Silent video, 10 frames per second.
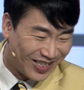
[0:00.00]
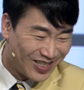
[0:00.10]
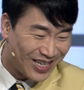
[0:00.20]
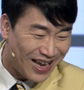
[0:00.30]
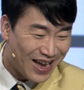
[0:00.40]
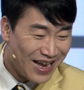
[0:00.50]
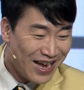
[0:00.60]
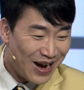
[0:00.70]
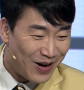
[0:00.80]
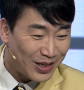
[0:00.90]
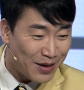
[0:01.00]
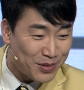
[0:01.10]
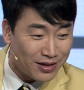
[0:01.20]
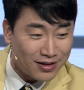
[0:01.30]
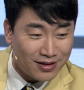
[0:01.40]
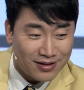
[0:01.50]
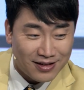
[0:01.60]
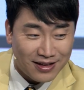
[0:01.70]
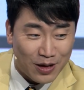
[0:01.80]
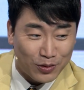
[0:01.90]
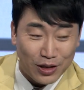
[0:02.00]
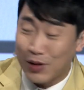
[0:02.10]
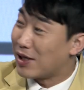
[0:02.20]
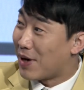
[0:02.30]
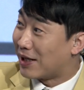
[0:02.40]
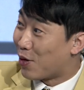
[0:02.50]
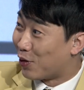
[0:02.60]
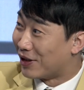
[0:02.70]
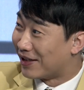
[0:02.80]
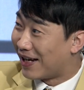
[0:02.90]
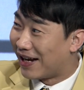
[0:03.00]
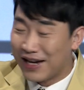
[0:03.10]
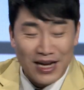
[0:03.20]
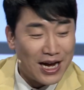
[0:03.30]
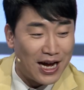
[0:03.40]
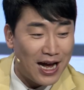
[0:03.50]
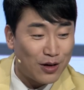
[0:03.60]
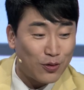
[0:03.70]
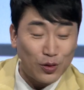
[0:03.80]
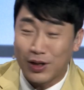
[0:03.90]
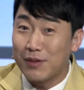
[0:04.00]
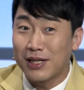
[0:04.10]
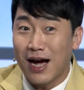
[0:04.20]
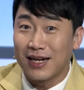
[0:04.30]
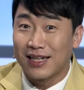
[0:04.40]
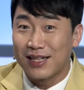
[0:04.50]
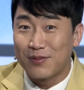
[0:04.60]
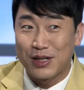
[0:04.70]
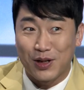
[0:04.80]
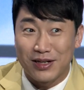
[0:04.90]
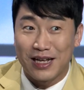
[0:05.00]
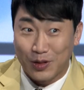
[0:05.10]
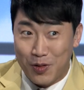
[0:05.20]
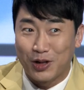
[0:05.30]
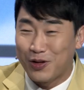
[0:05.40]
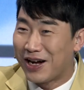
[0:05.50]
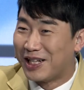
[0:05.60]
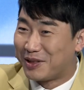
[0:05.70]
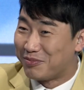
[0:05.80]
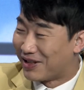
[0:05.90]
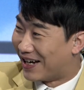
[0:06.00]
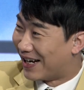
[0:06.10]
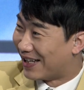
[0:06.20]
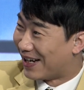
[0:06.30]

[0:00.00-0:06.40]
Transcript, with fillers: 전 세계 어, 게임들의 내용들이 굉장히 많이 나오고 있는데 네. 아, 한국적 게임사가 아니기 때문에 저희는 그냥 넘어가도록 하겠습니다. 아, 예, 예 네.